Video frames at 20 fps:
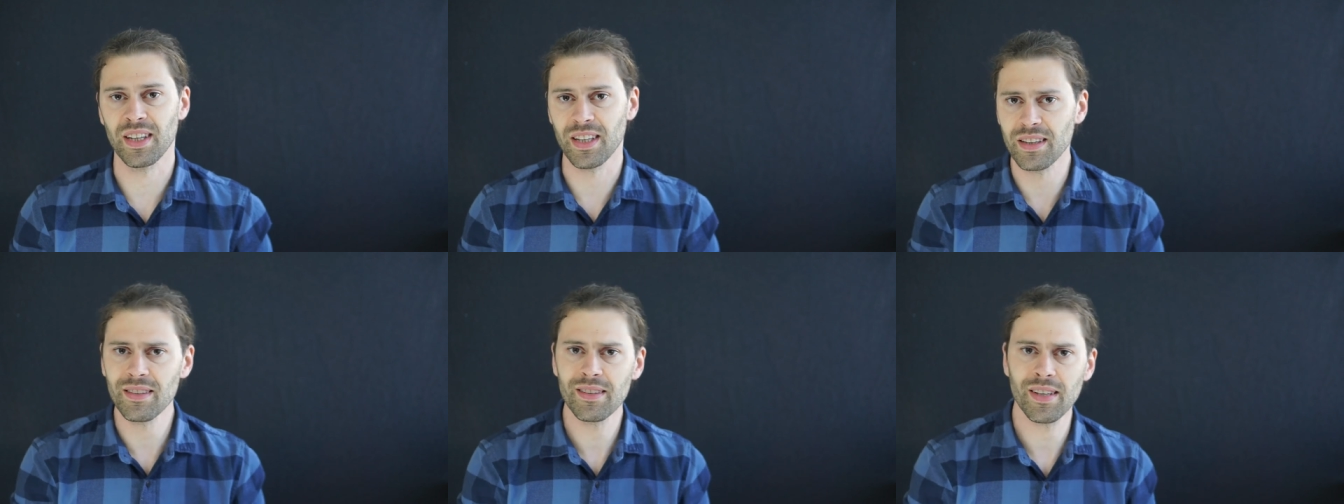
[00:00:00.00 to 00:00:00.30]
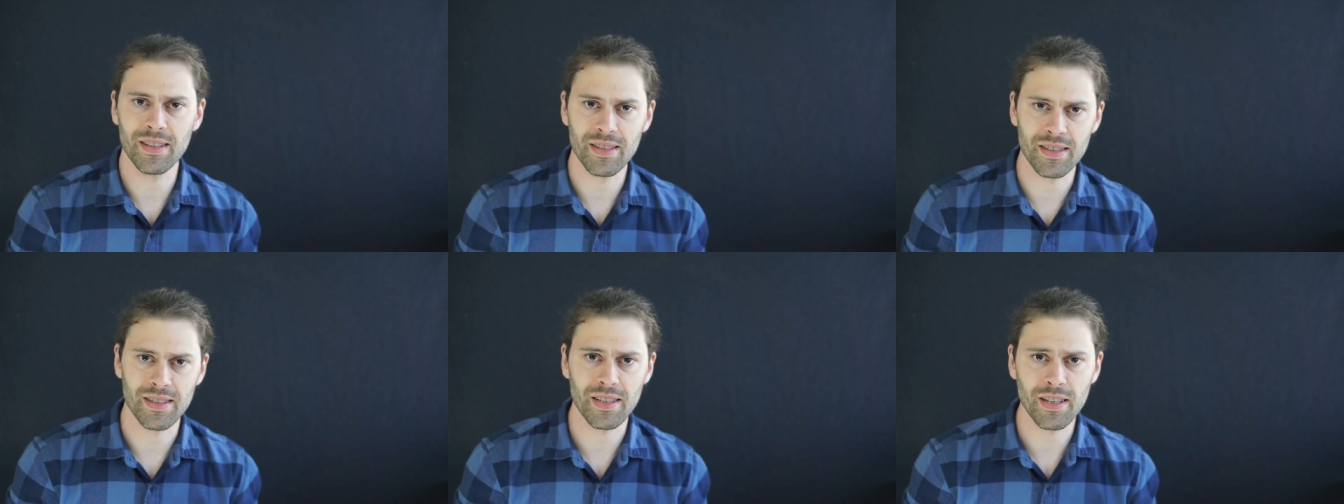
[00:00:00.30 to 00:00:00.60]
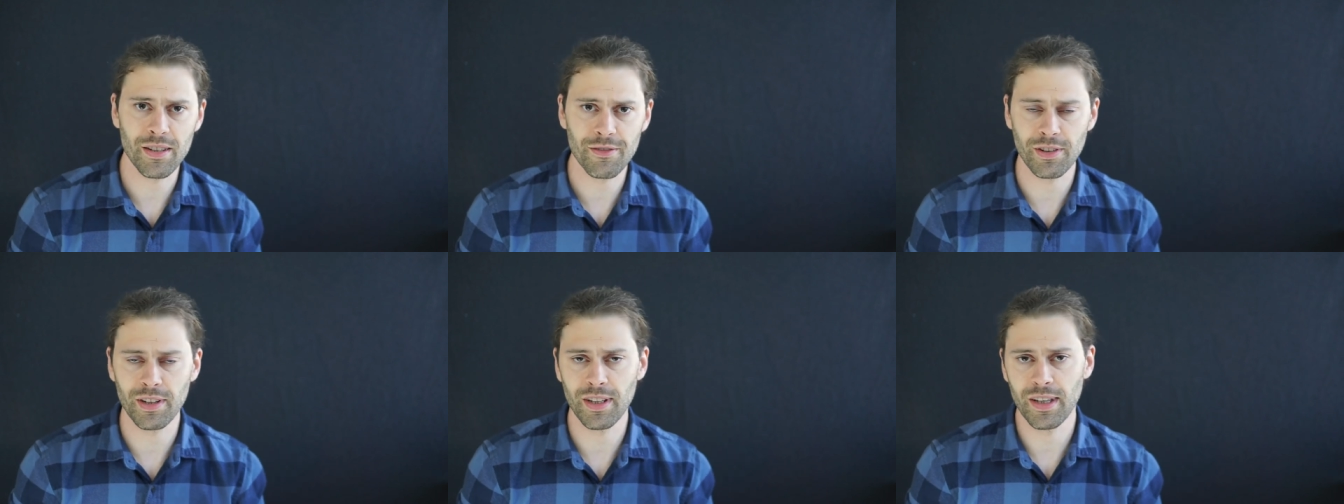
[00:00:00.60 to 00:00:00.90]

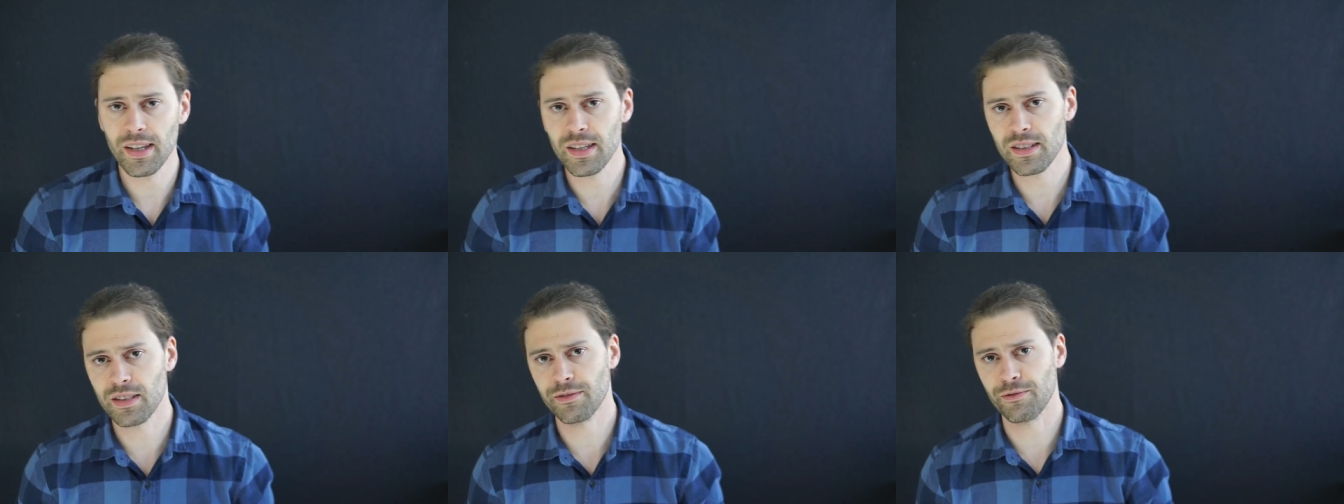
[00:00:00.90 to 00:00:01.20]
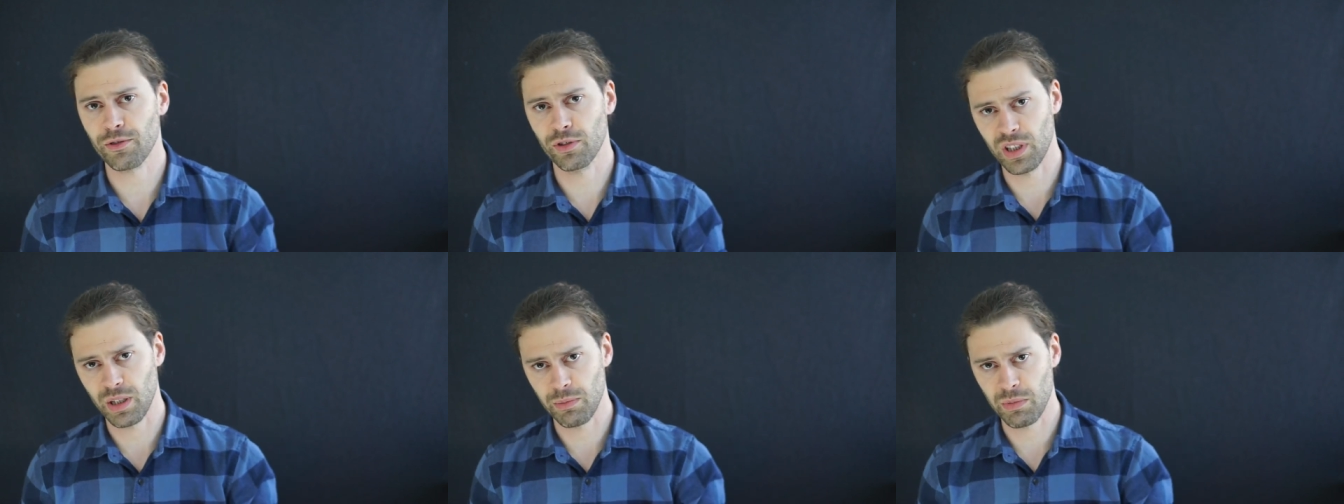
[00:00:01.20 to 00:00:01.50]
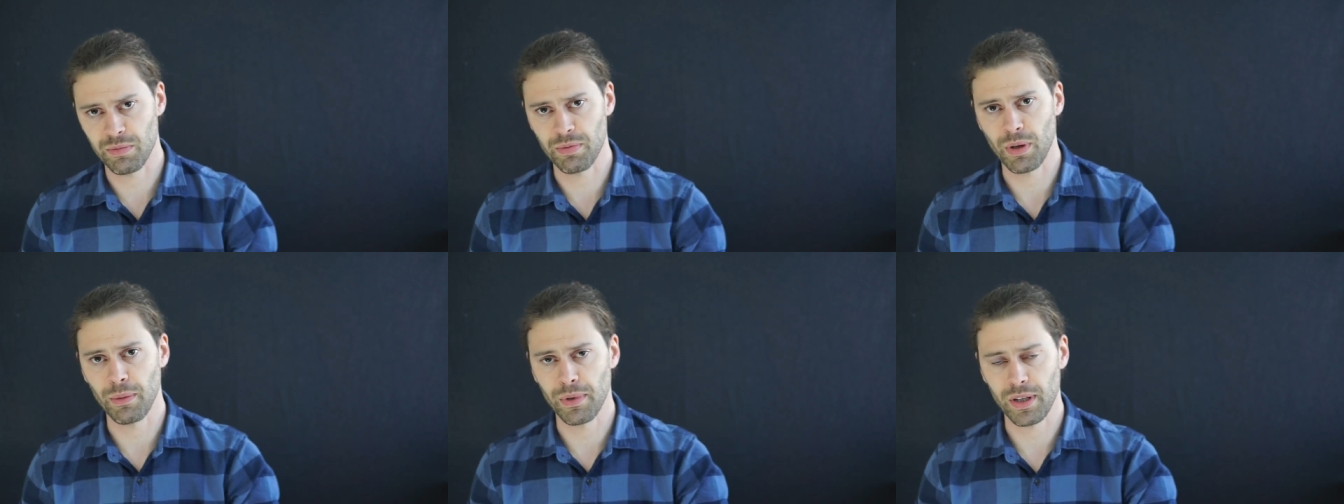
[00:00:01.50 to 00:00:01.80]
intensive Lesen, von dem
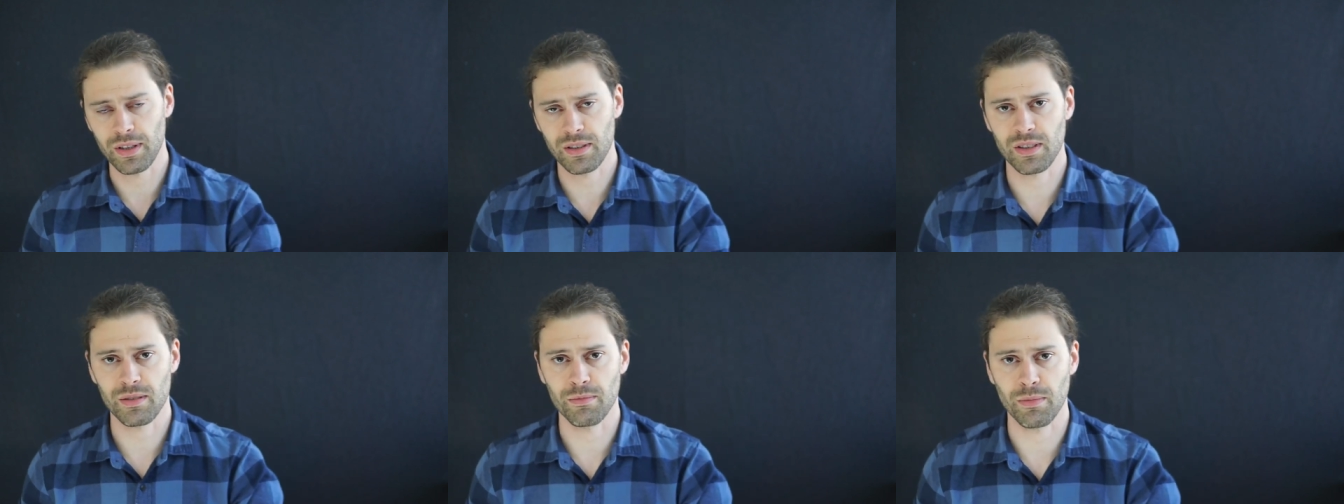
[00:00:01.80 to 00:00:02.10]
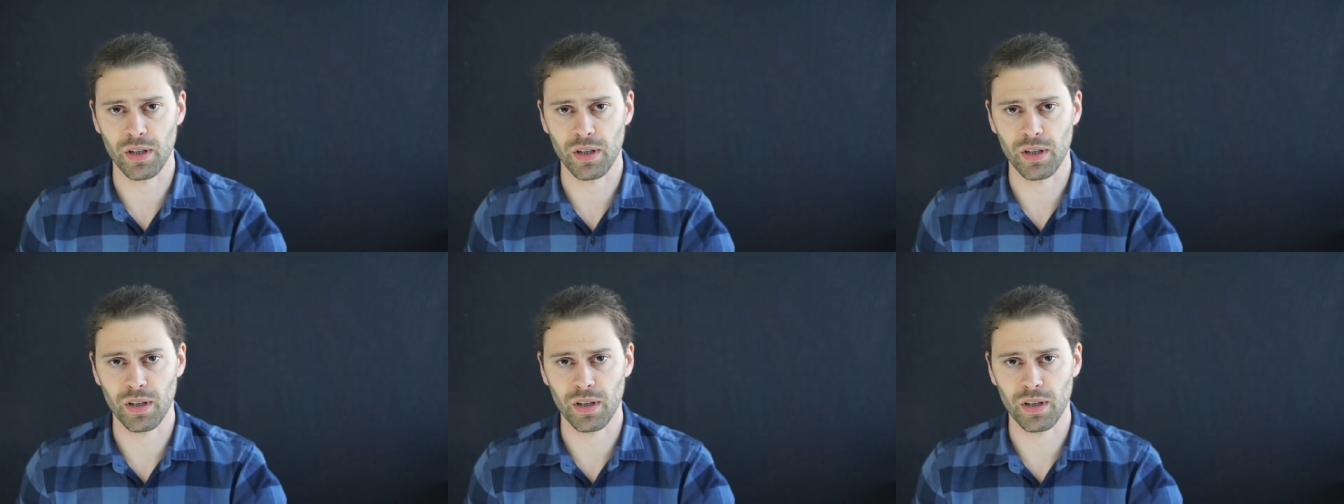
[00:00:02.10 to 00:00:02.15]
ich beim letzten